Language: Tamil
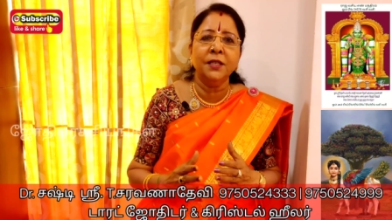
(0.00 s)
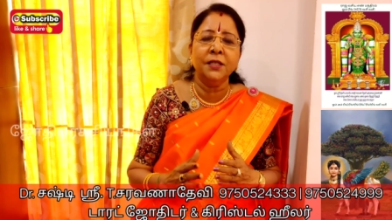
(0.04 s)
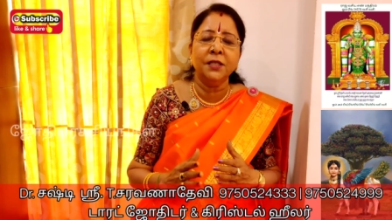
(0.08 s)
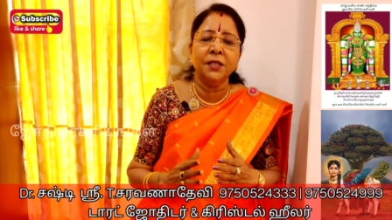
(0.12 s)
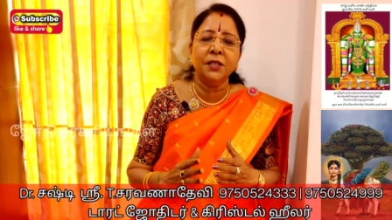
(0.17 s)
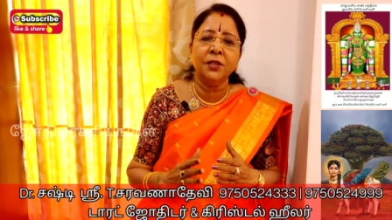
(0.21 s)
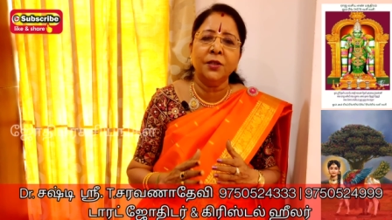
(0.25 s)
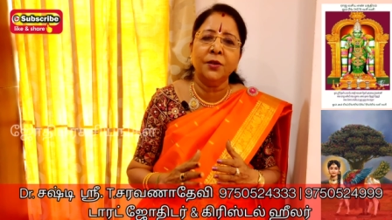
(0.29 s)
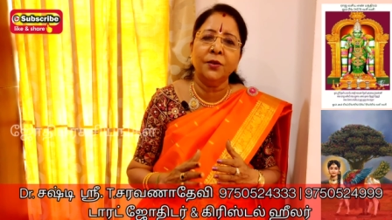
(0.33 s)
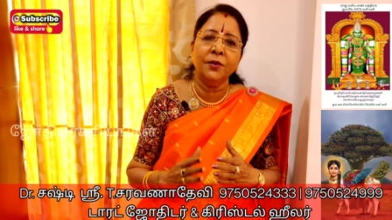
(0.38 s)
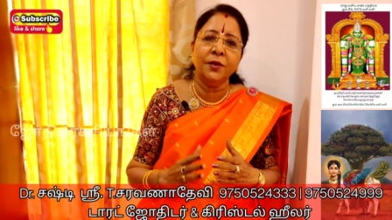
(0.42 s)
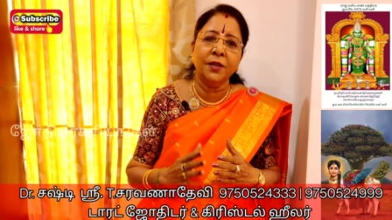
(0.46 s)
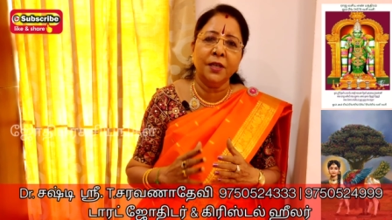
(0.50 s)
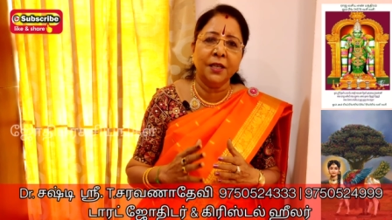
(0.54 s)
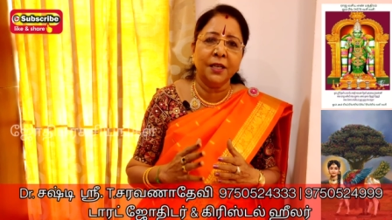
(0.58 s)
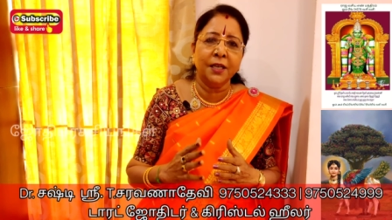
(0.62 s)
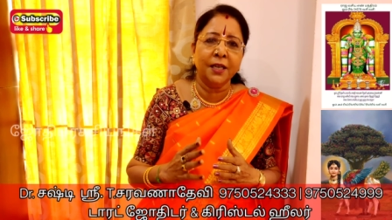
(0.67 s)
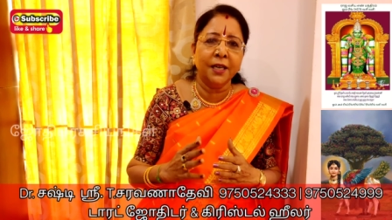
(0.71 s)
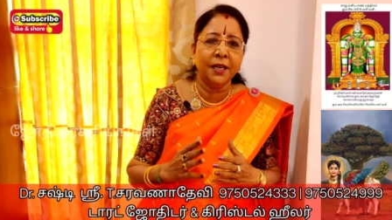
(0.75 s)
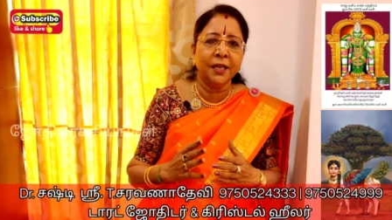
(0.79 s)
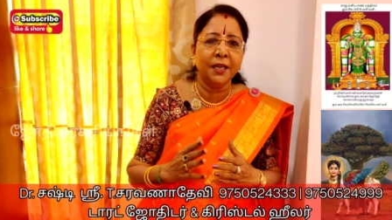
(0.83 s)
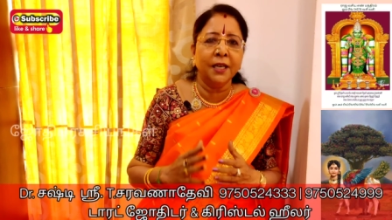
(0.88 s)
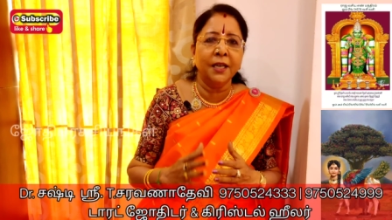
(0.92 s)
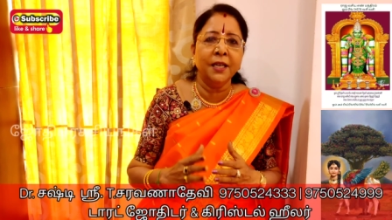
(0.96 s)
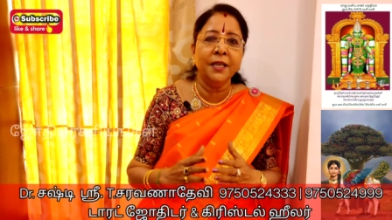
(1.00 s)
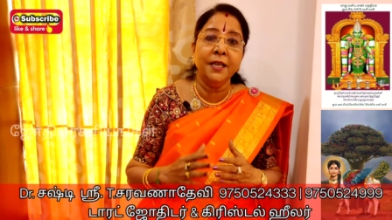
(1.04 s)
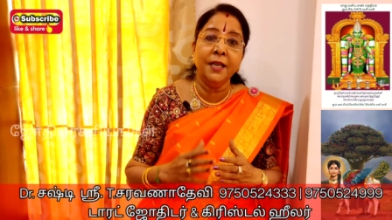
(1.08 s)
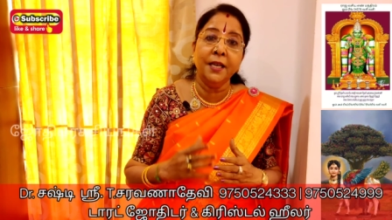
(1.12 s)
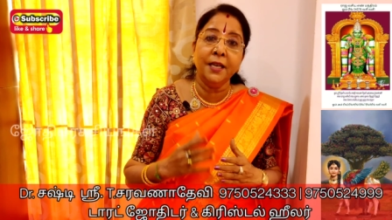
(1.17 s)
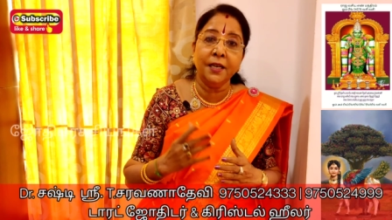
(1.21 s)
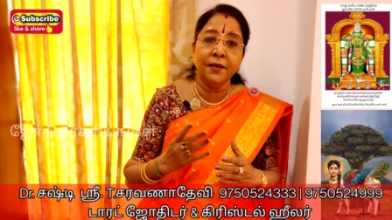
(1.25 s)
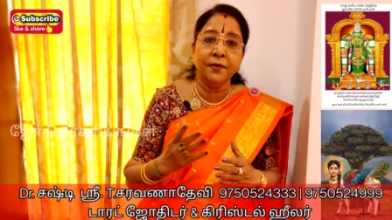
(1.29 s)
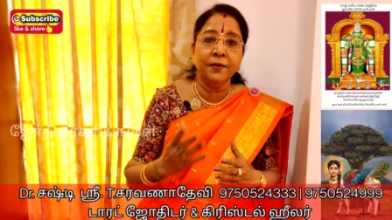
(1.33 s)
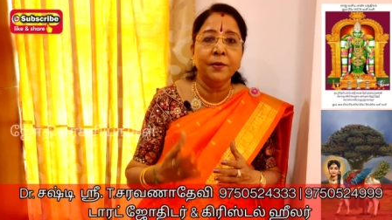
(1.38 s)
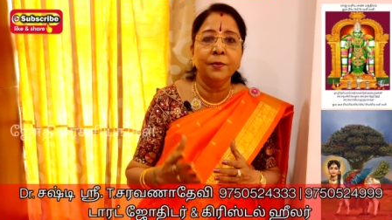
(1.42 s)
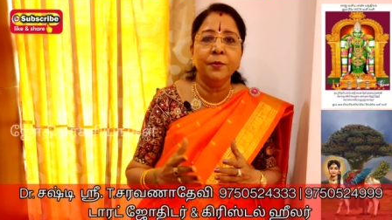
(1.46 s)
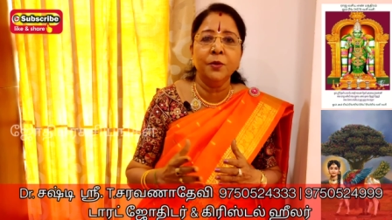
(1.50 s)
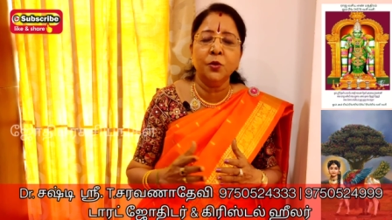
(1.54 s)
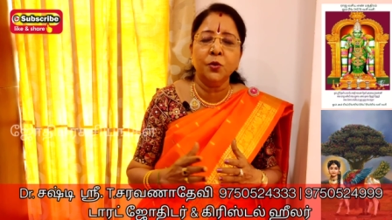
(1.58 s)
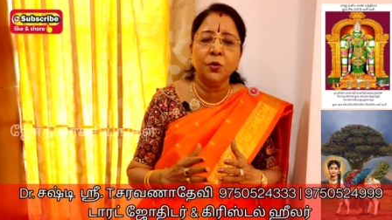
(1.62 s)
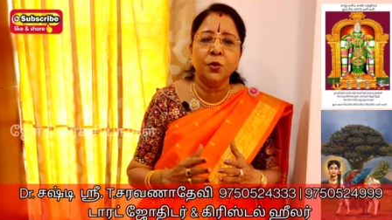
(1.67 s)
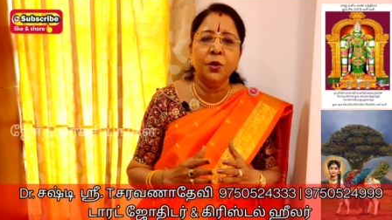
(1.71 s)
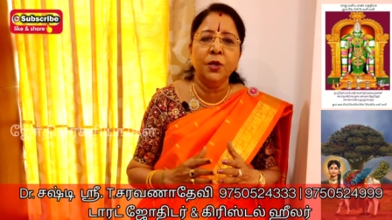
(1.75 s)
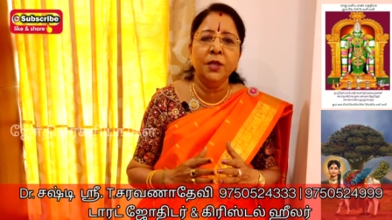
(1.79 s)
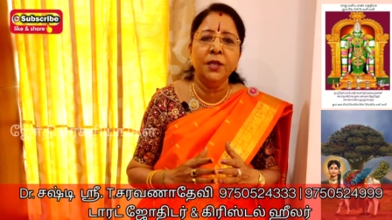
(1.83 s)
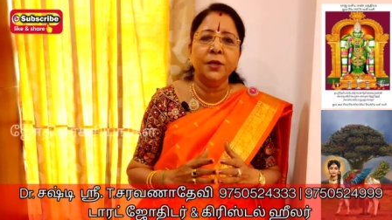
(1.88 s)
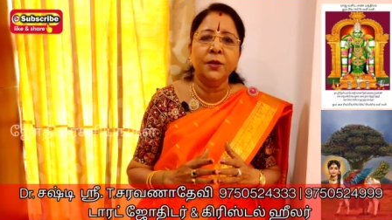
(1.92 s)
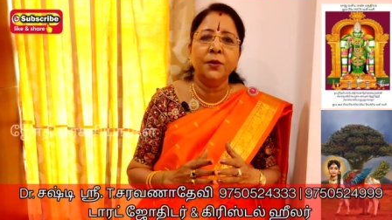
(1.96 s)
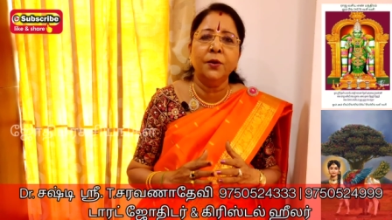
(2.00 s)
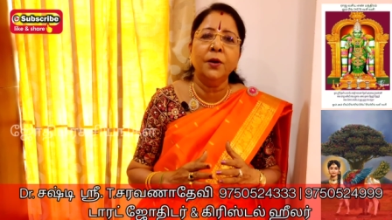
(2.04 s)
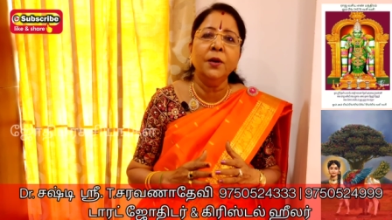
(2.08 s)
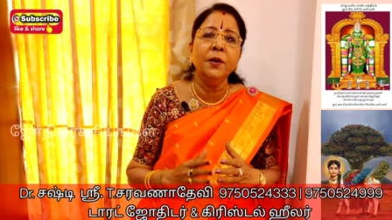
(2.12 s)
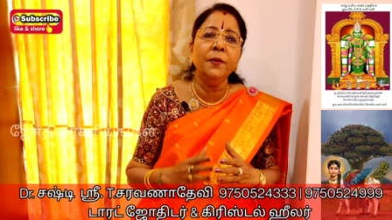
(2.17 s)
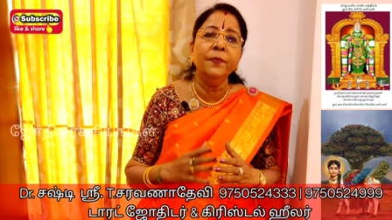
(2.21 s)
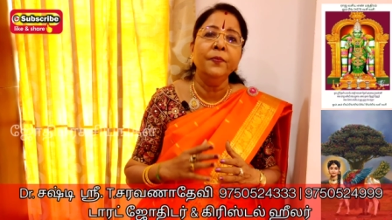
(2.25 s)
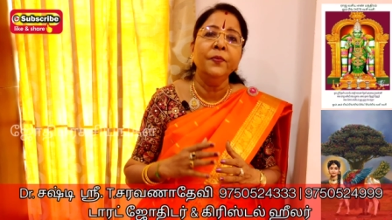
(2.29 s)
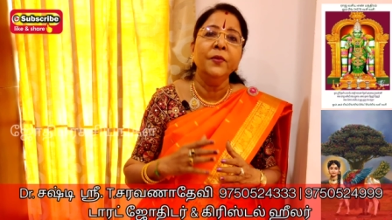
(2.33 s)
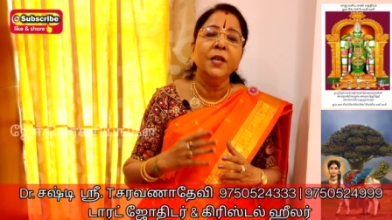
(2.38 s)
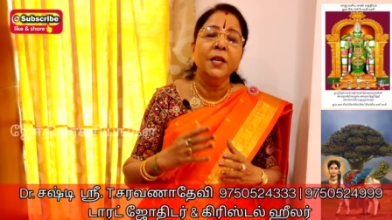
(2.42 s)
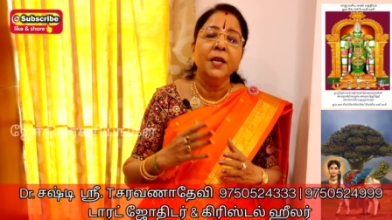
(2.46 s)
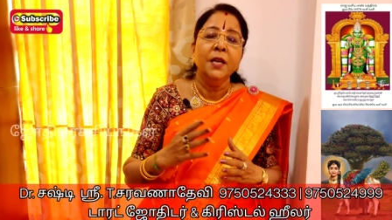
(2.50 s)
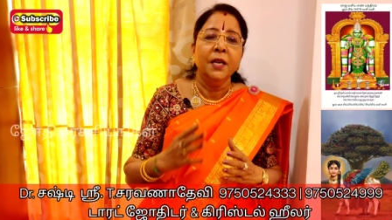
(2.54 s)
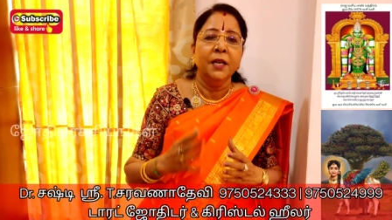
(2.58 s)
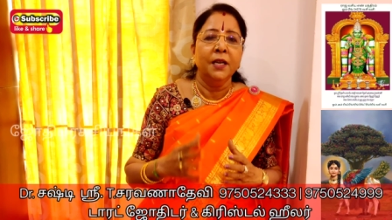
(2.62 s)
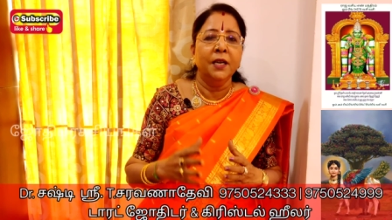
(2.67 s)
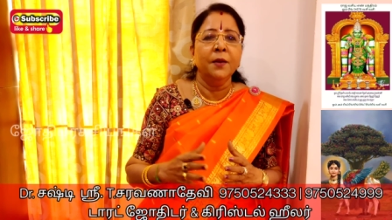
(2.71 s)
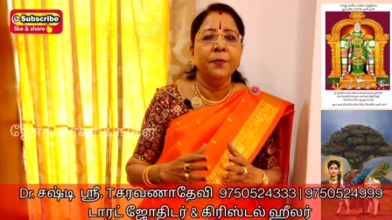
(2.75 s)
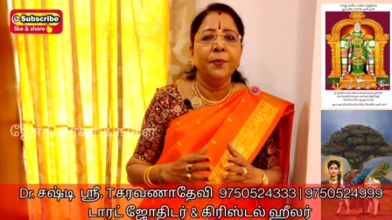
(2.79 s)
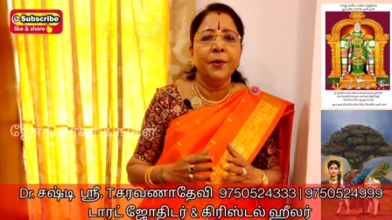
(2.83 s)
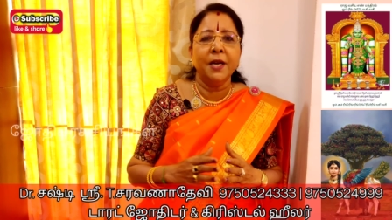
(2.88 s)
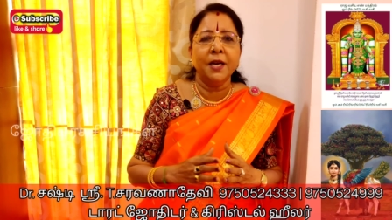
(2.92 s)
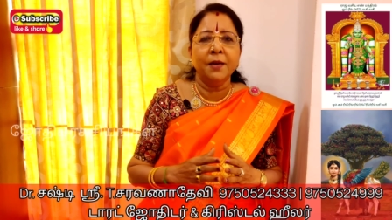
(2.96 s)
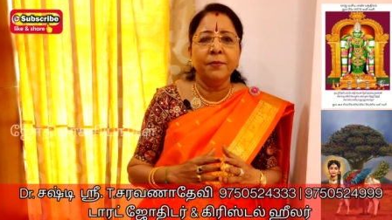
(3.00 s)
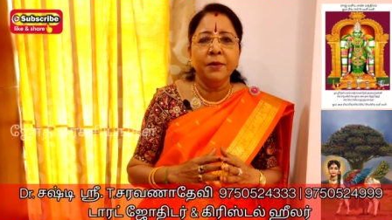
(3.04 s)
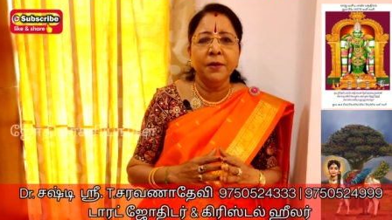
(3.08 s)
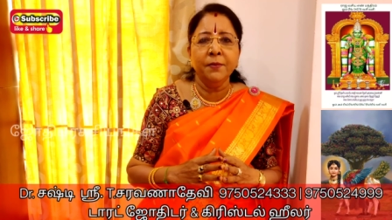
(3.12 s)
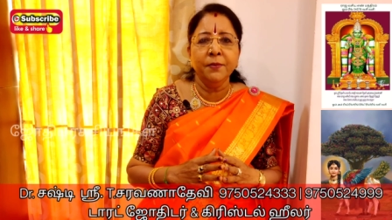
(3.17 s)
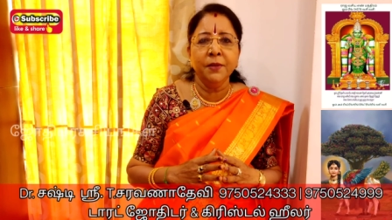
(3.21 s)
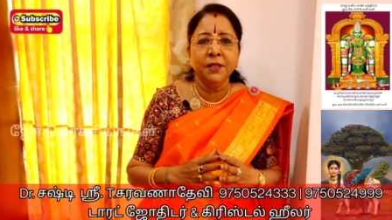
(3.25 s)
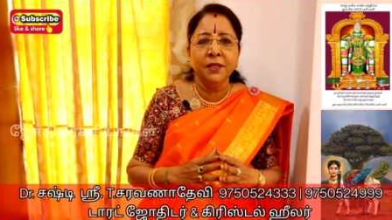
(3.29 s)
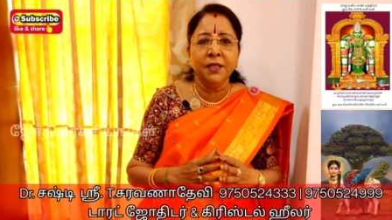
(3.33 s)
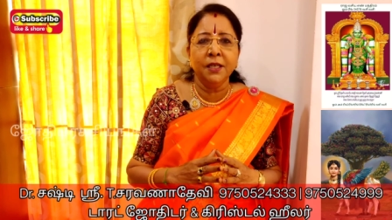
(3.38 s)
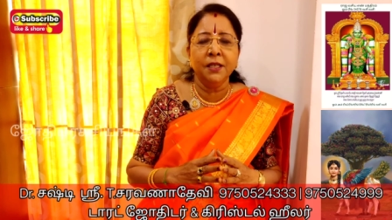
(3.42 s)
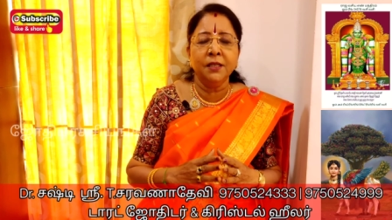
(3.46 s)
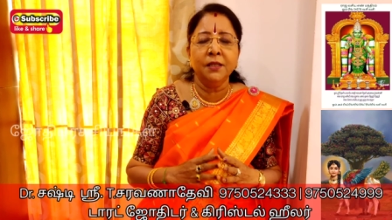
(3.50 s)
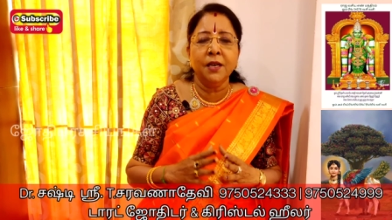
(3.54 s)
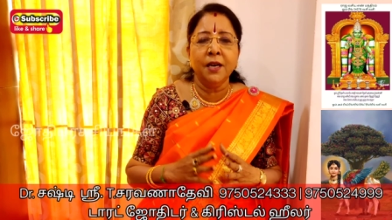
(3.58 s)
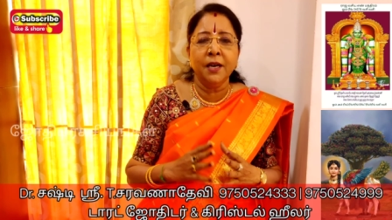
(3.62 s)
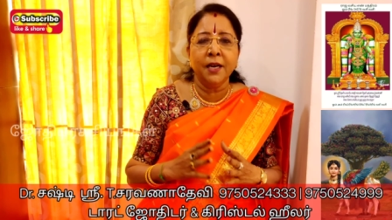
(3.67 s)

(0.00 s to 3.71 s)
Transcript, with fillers: நட்சத்திரங்கிற கணக்கெல்லாம் ஏற்கனவே நம்ம சொல்லியிருக்கோம் பரமமித்ர